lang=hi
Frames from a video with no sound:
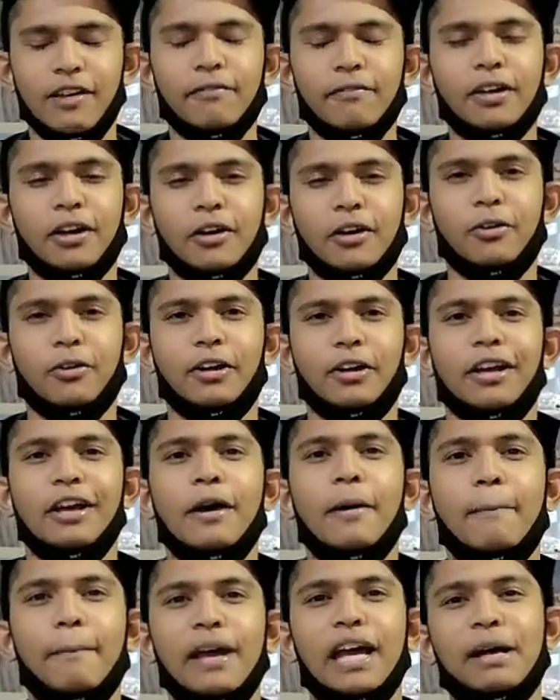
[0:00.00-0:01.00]
फिकर
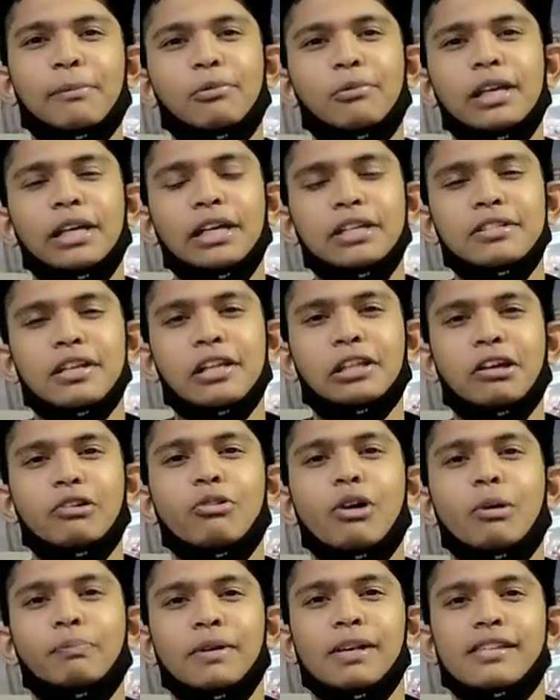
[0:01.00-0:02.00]
नॉट मैं आपको लेकर चलता
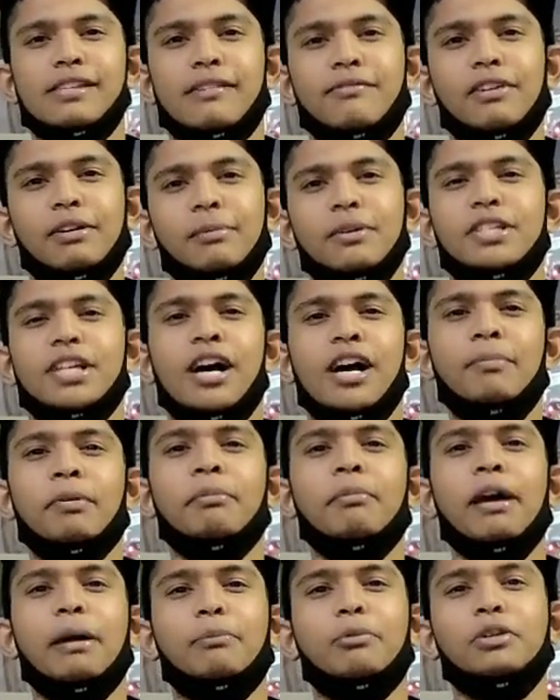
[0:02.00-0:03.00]
हूँ अपने इस सफ़र में जहाँ
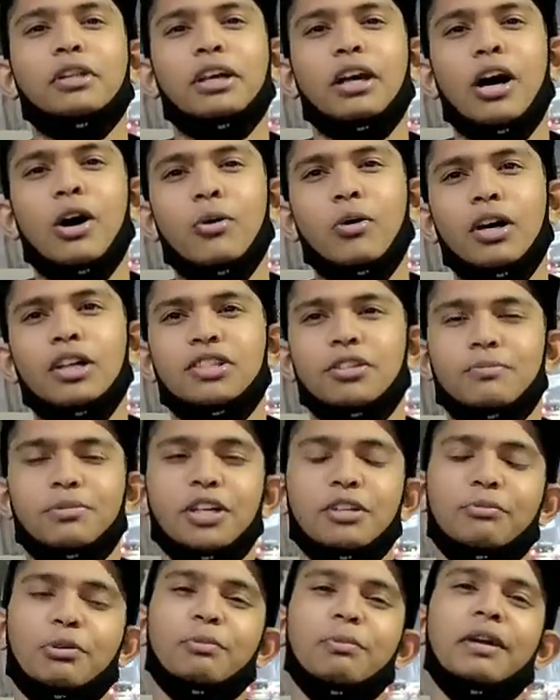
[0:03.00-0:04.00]
पर मैं आपको दिखाऊंगा
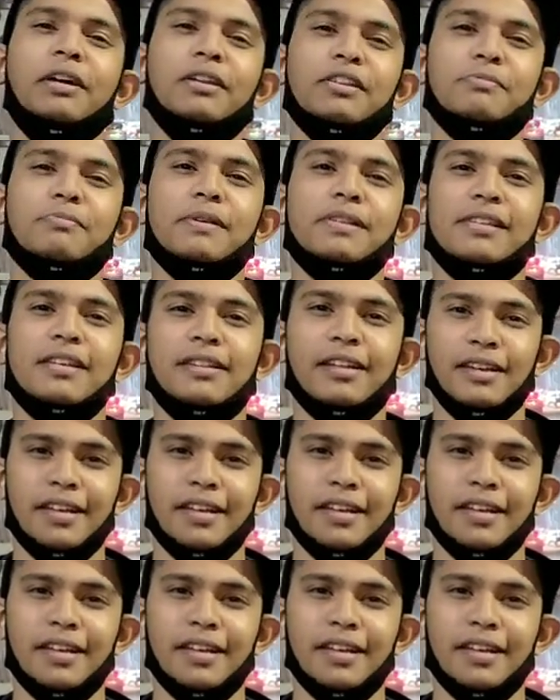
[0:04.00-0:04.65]
जमशेदपुर में क्रिसमस की